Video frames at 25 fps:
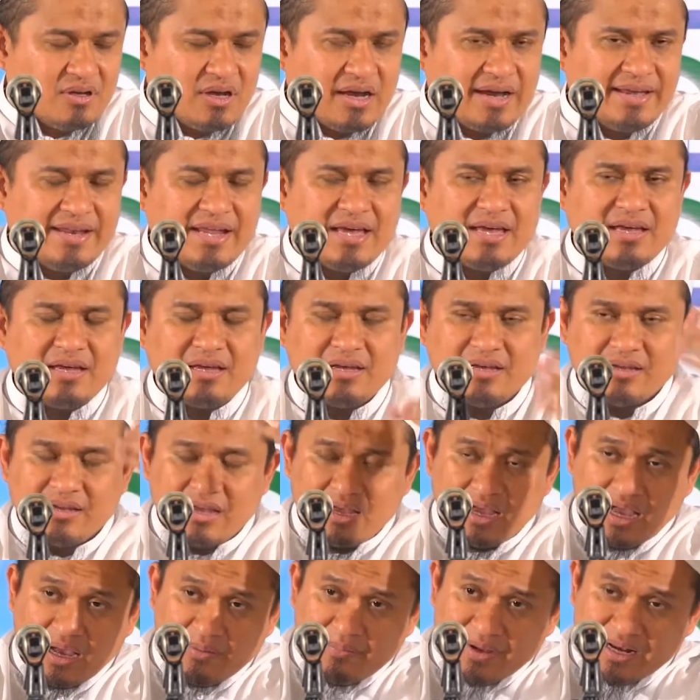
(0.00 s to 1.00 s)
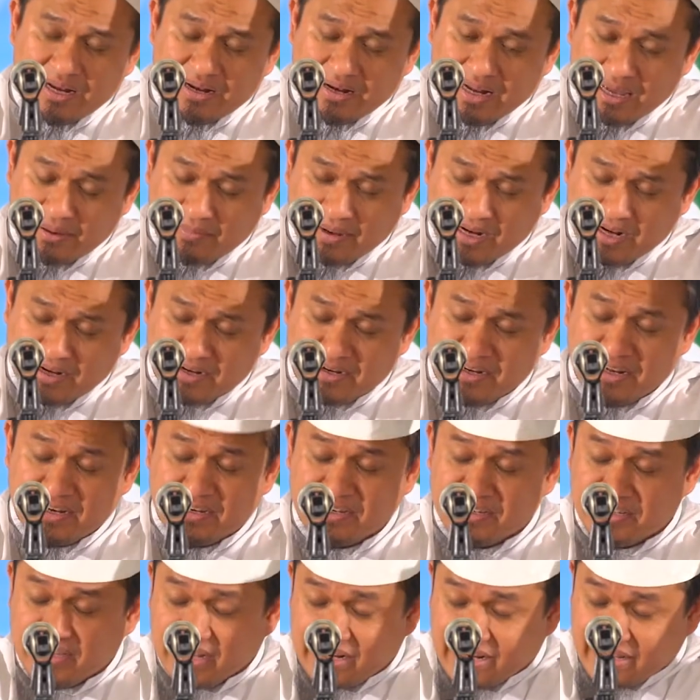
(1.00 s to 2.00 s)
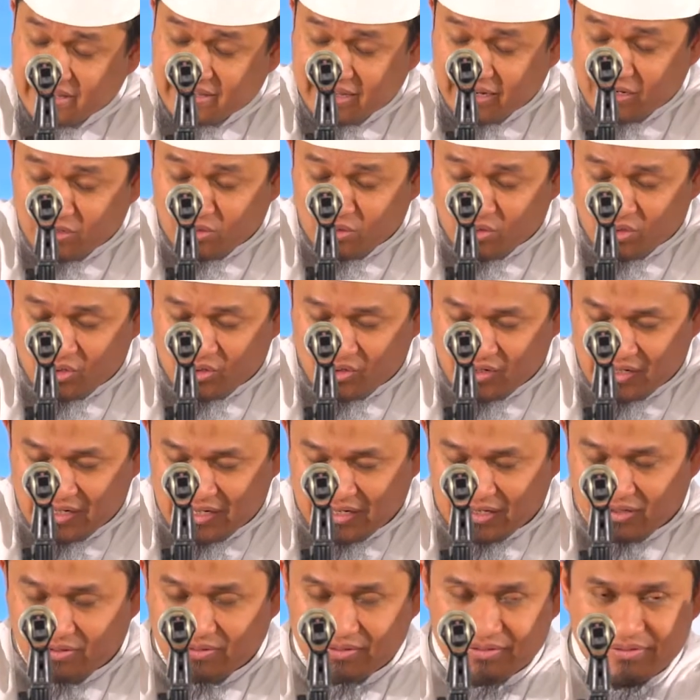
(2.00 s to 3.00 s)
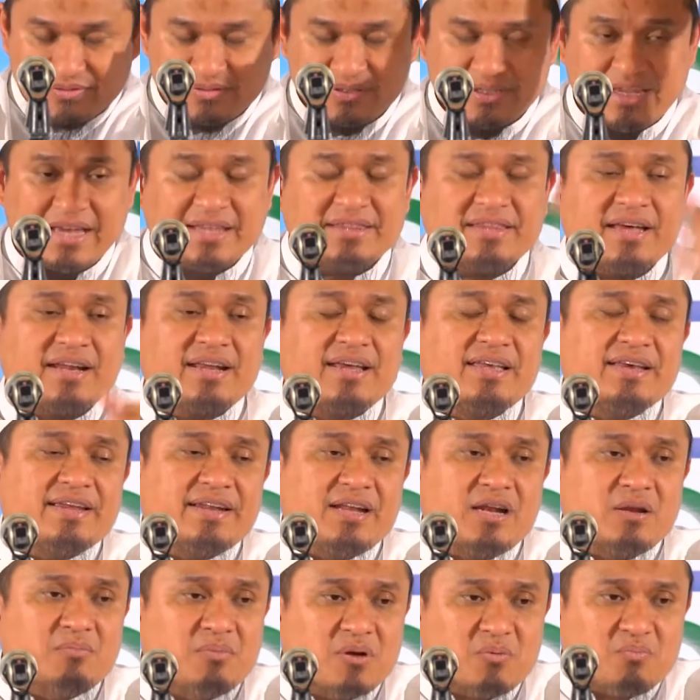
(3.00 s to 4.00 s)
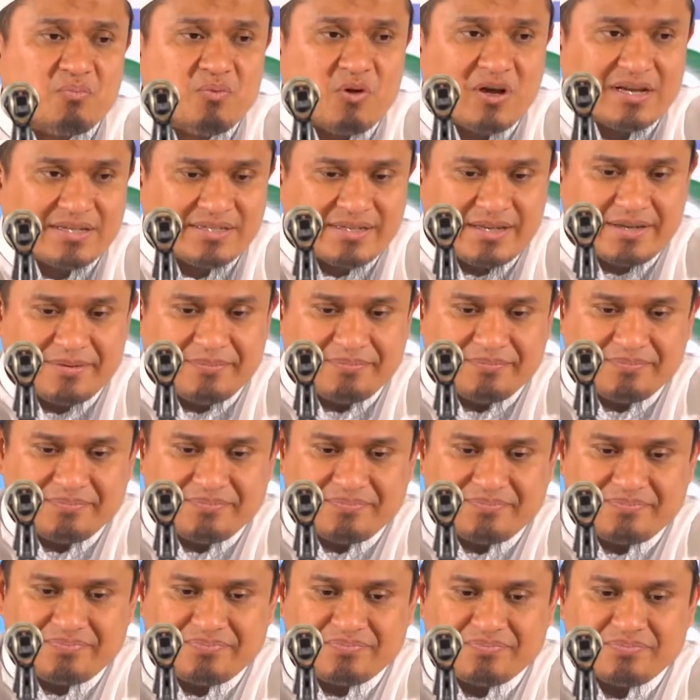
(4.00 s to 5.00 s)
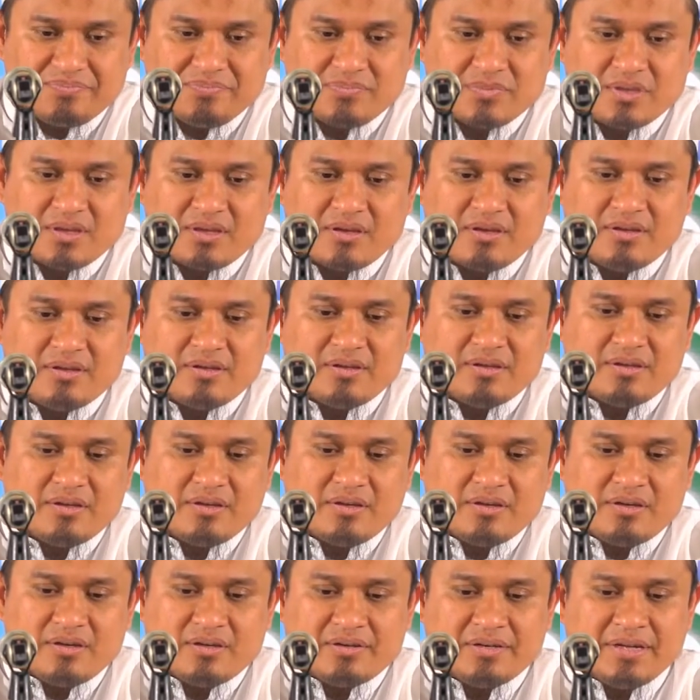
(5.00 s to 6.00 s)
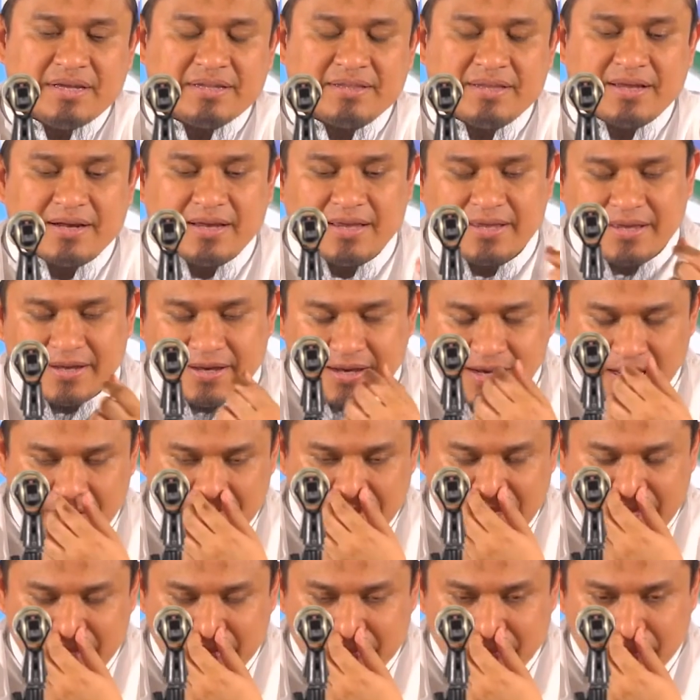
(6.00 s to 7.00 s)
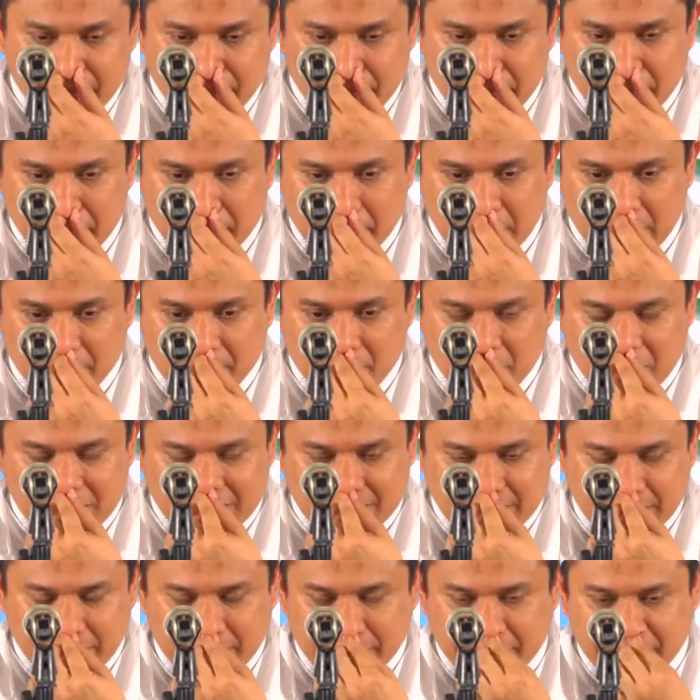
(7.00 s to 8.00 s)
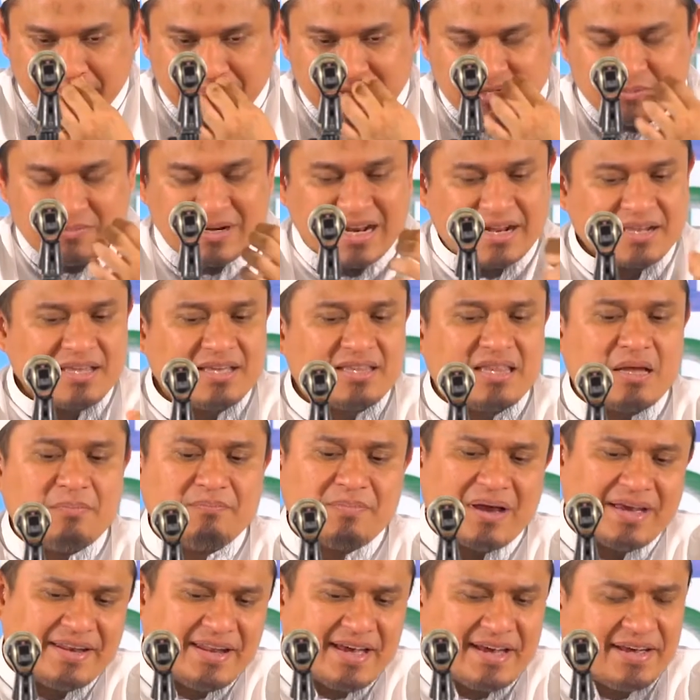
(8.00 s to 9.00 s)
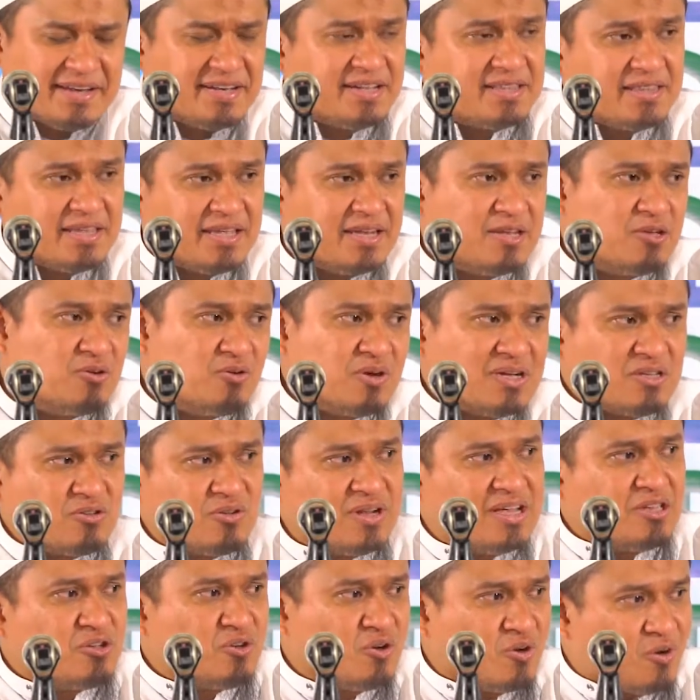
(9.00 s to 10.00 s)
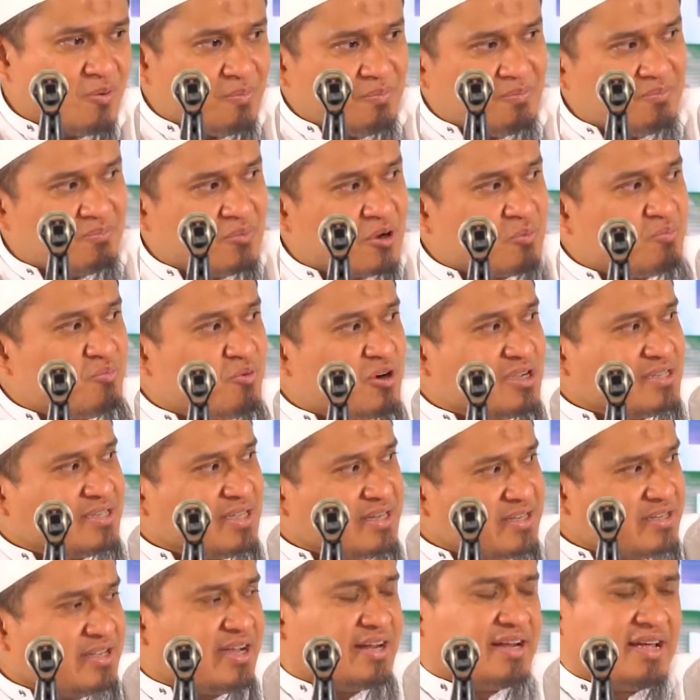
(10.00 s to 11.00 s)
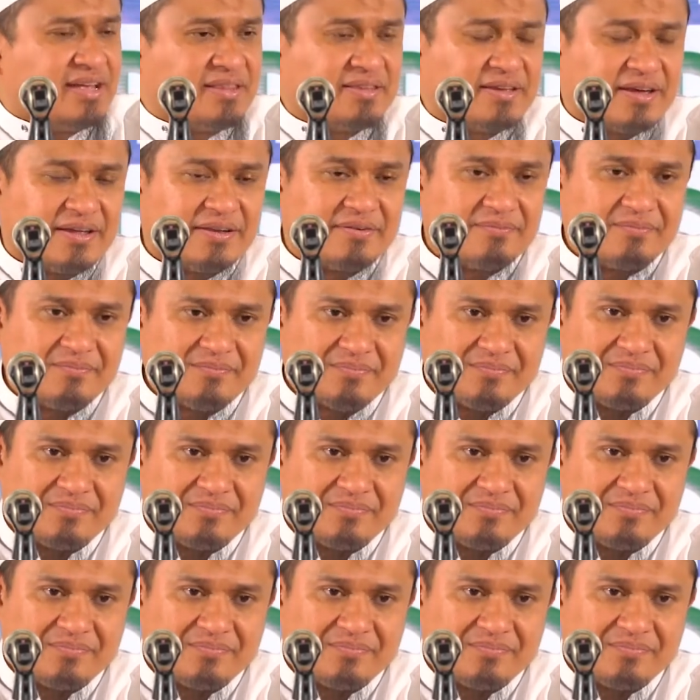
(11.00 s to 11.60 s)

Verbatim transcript: Ada amalan-amalan yang disyariatkan khusus di situ. Di antaranya adalah berpuasa. Di antaranya adalah apa? Berpuasa. Sebenarnya tanpa ada hadits ini juga sudah cukup. Berpuasa disyariatkan.